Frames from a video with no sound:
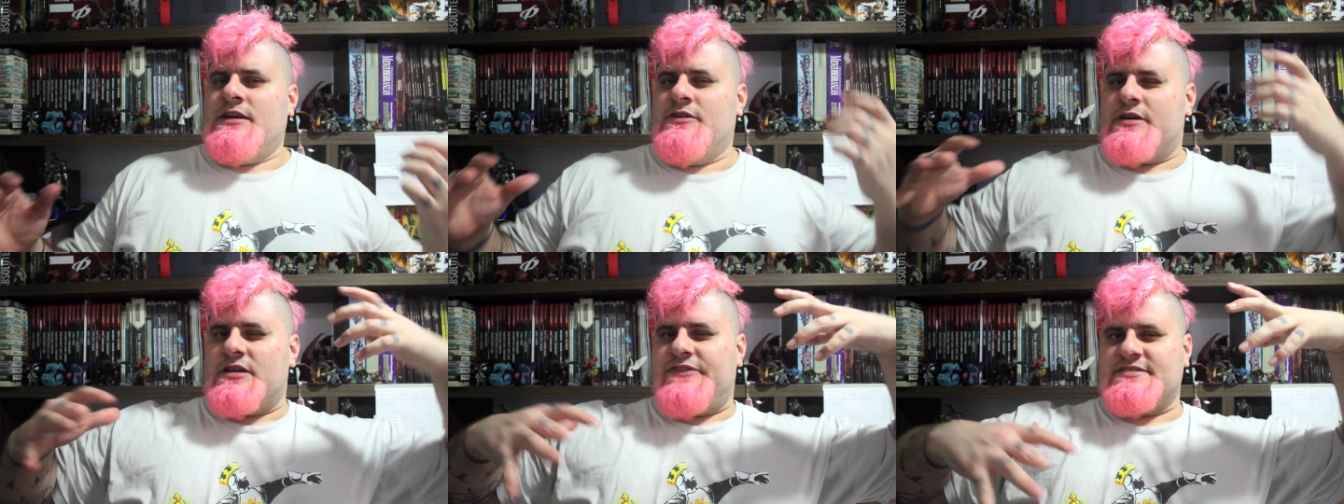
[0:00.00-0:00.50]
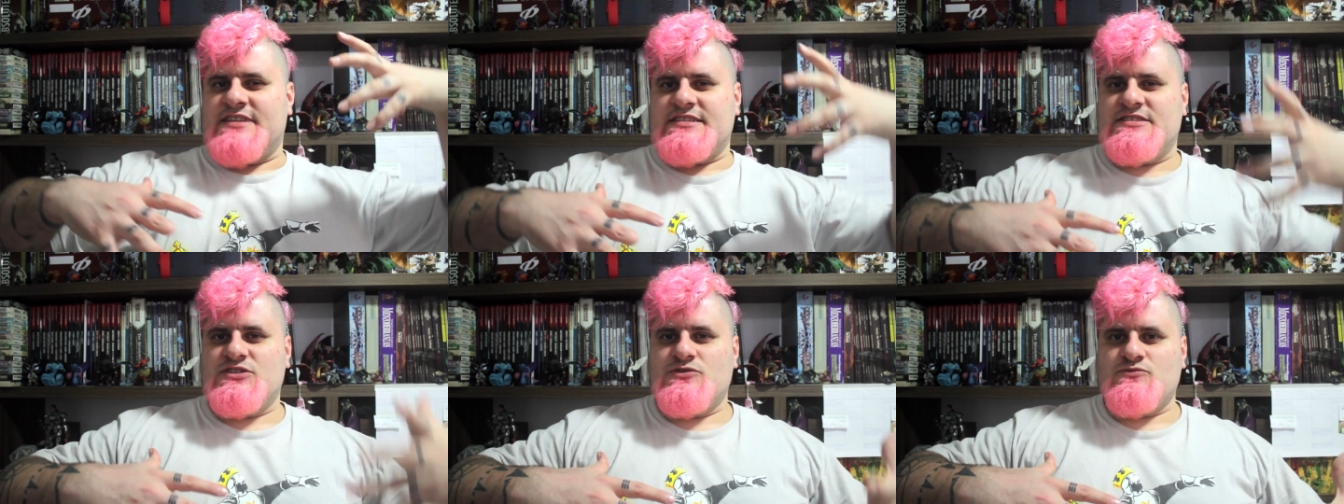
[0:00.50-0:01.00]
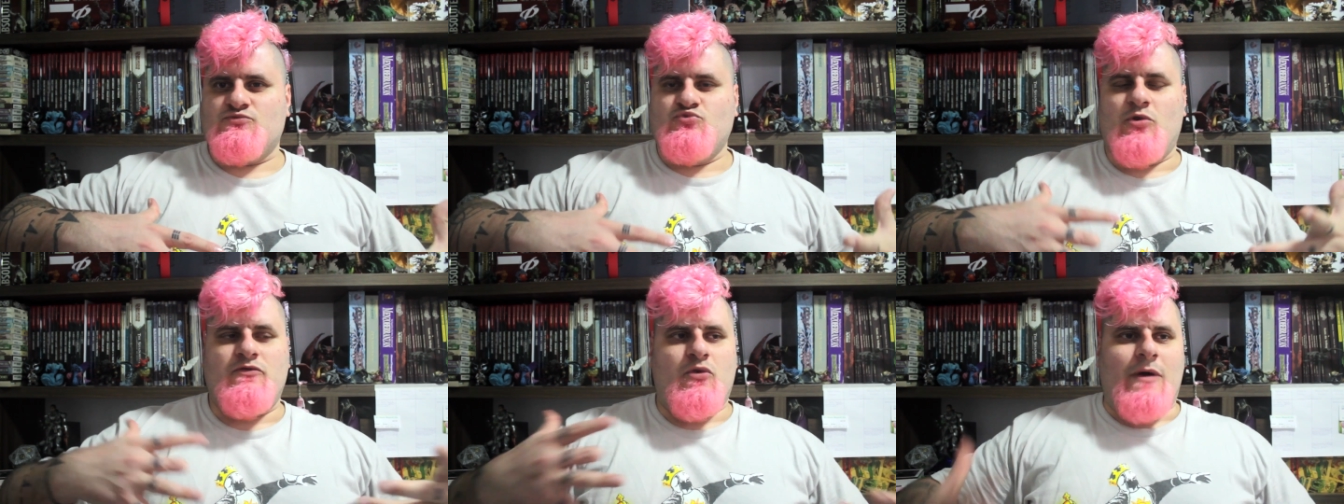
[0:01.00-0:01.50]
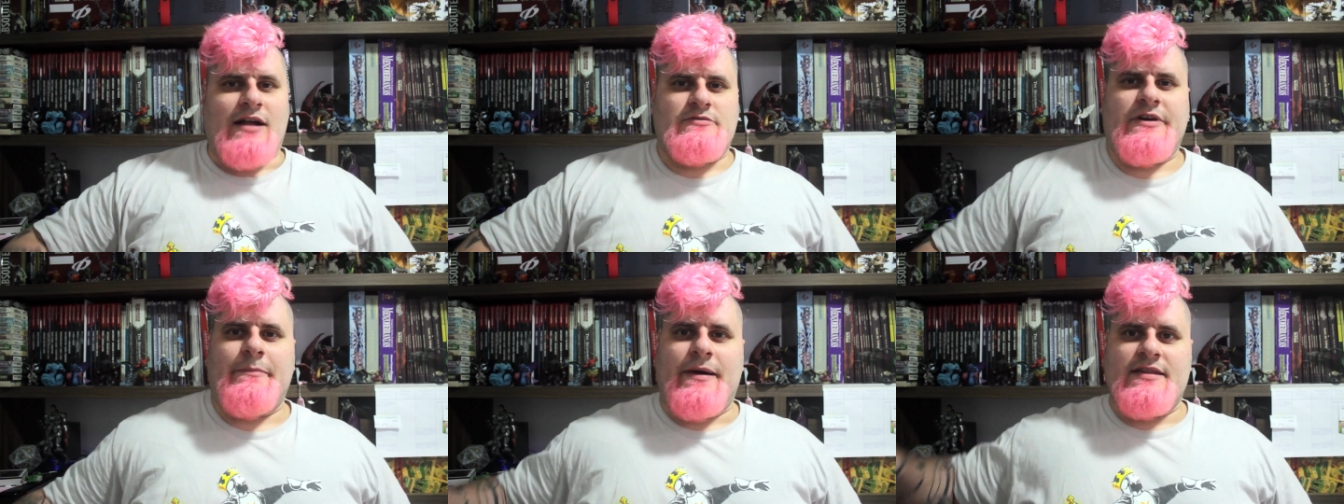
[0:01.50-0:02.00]
Eu quero fazer esse, um novo
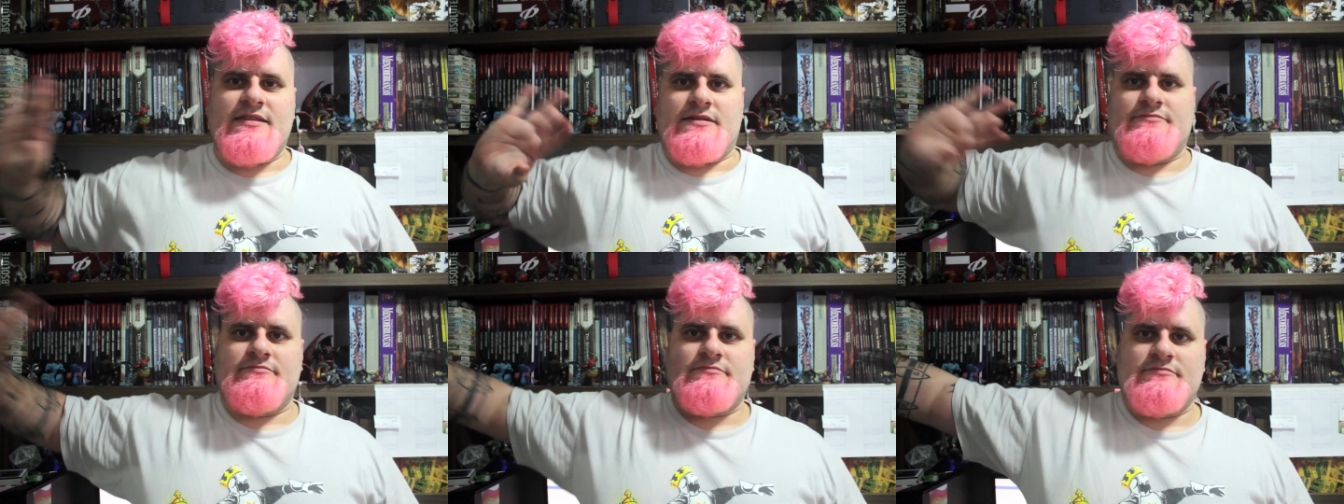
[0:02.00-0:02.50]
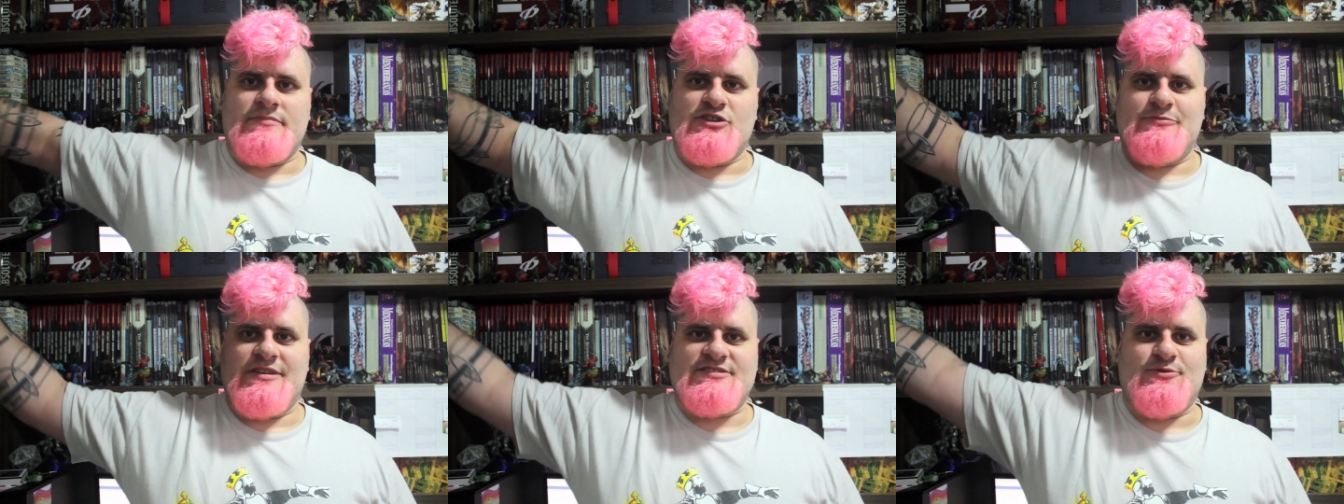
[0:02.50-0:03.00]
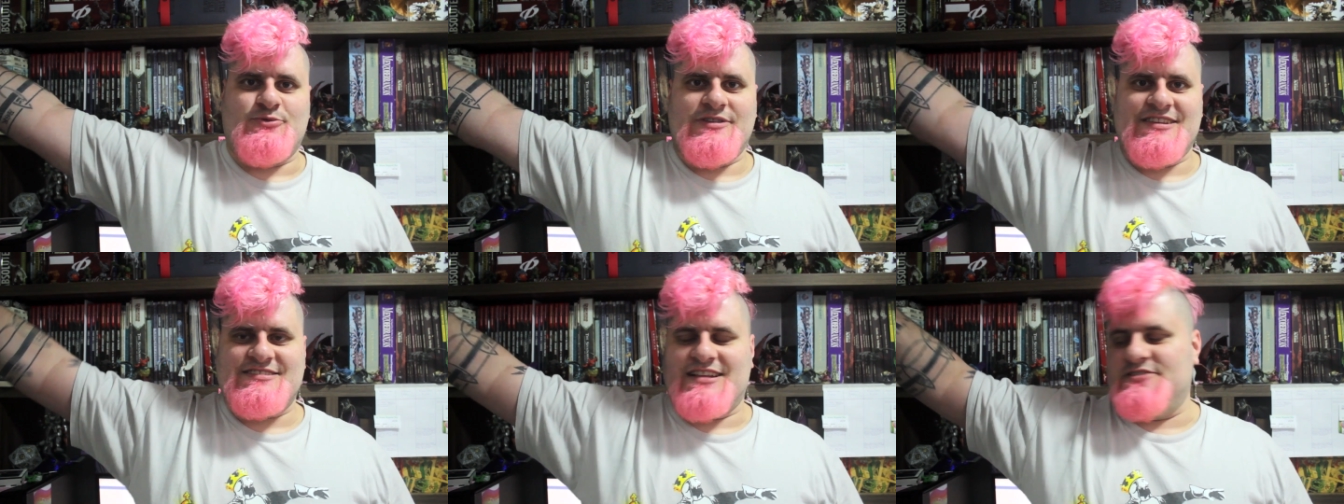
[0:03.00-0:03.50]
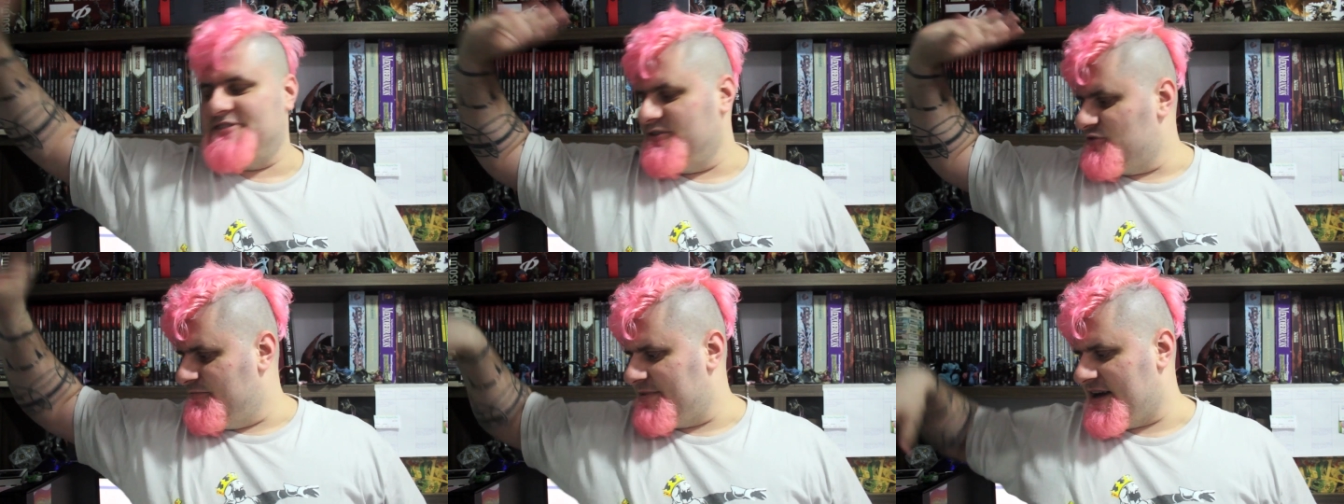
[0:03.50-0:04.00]
quadro, não reparem na iluminação ruim desse lado, eu
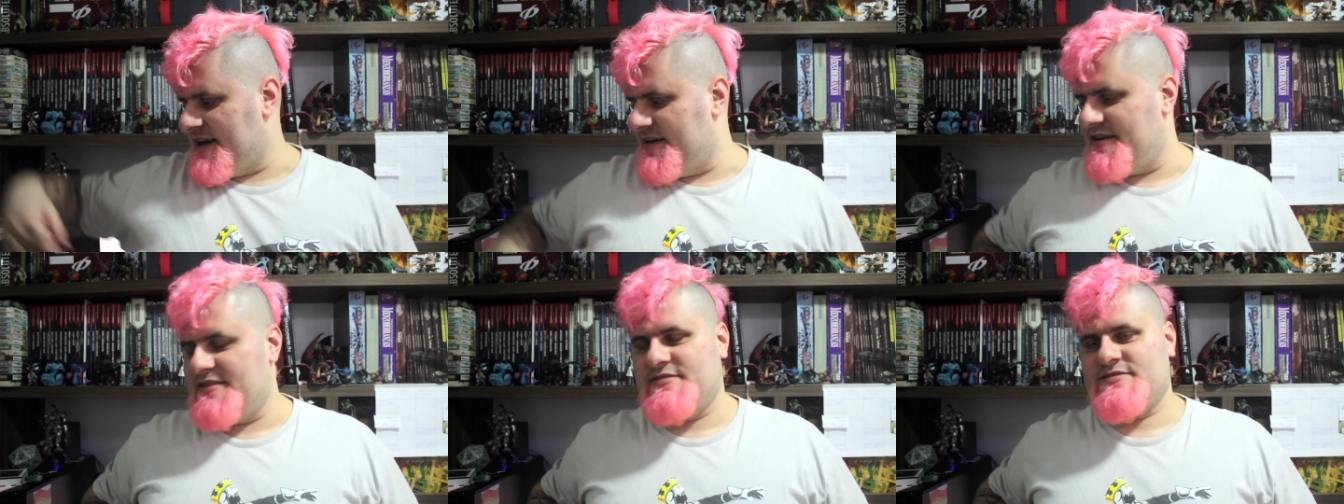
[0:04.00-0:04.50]
tenho que comprar